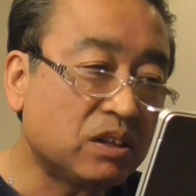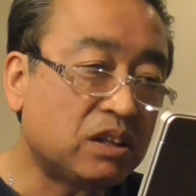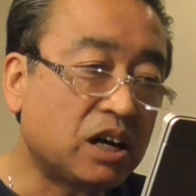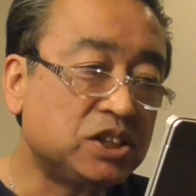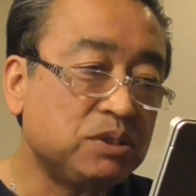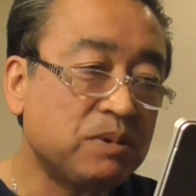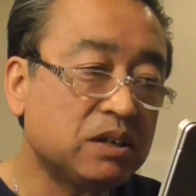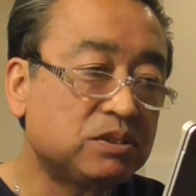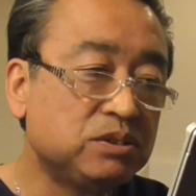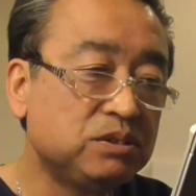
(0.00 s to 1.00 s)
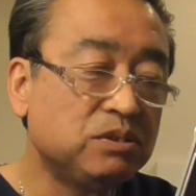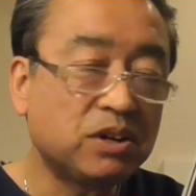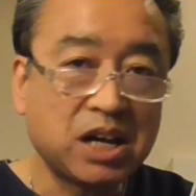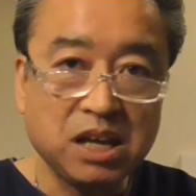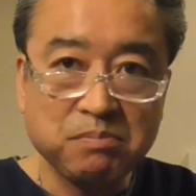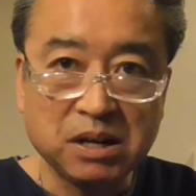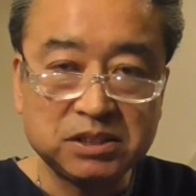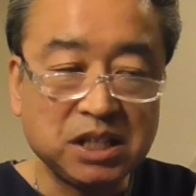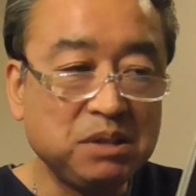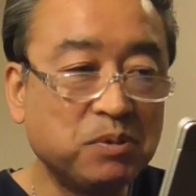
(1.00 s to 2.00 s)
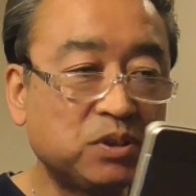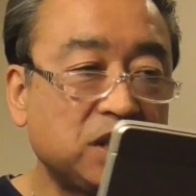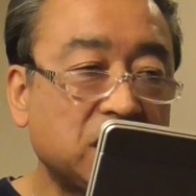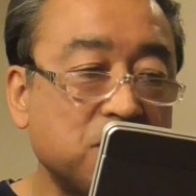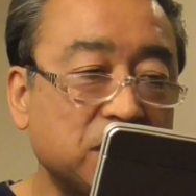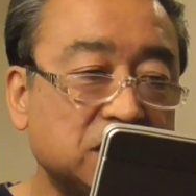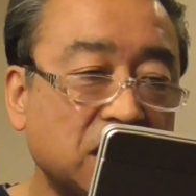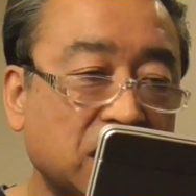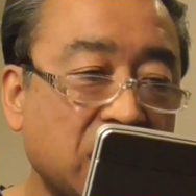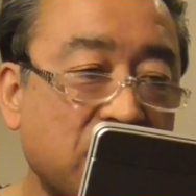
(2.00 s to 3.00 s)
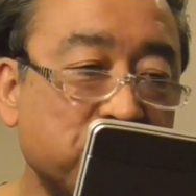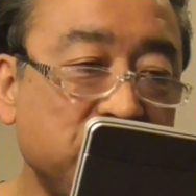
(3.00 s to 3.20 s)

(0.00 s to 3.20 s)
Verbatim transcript: 田島君を開幕戦に持ってきましたか